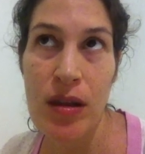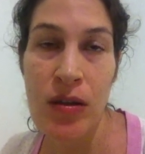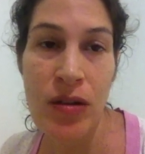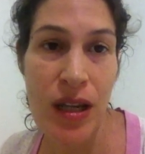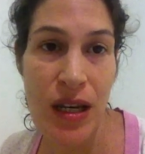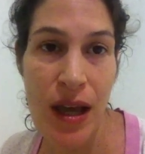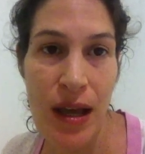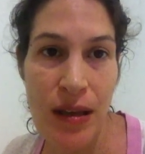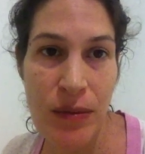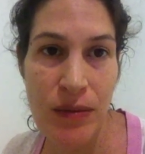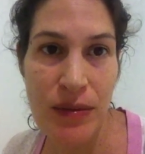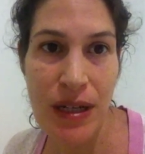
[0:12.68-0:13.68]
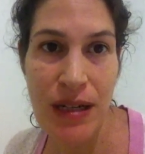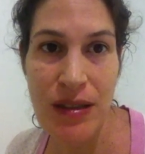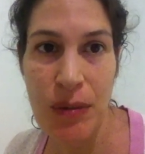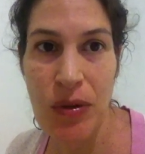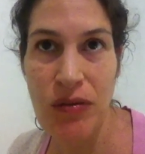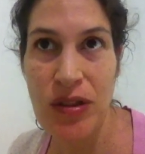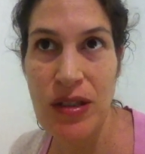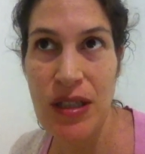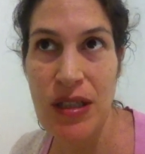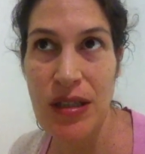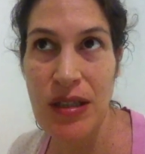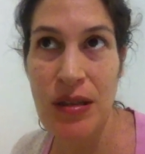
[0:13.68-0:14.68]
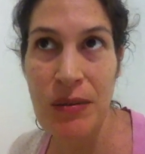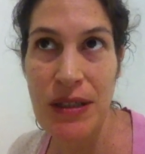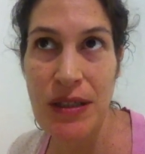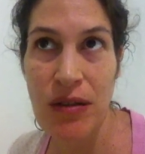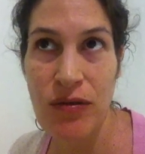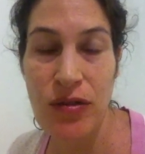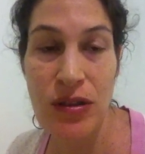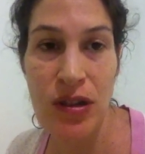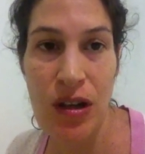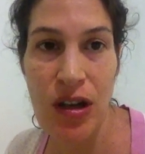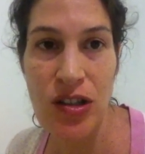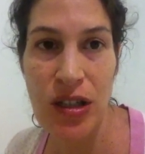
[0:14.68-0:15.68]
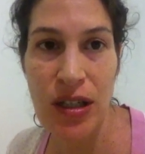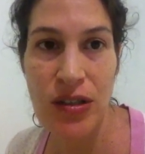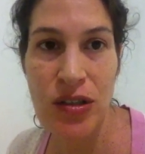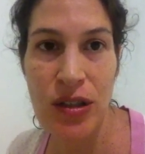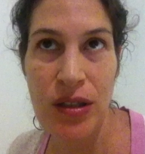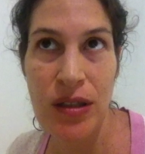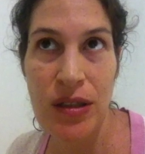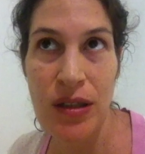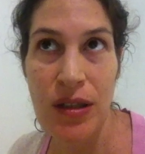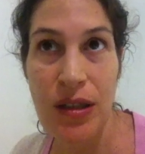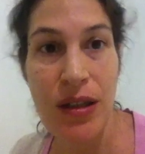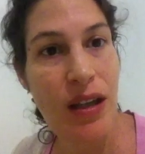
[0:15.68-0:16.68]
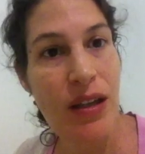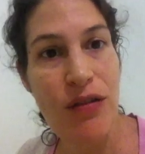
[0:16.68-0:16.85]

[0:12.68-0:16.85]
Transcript: eu queria trazer para vocês a dimensão fisiológica de o que,